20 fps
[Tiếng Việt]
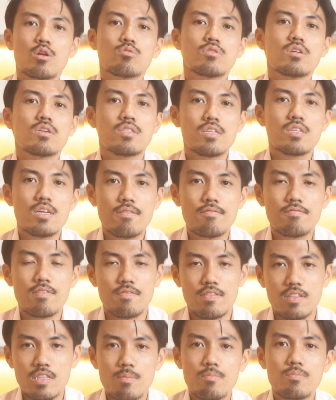đầu tư tiếp
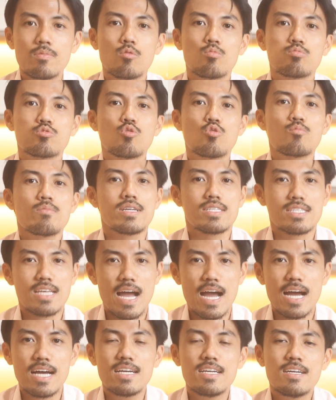và vẫn tiếp tục trung bình
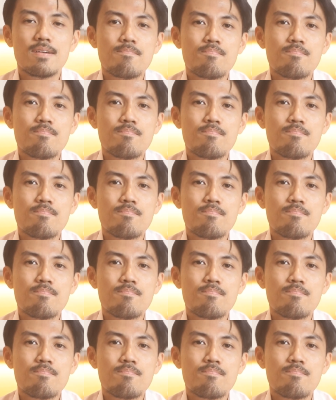giá.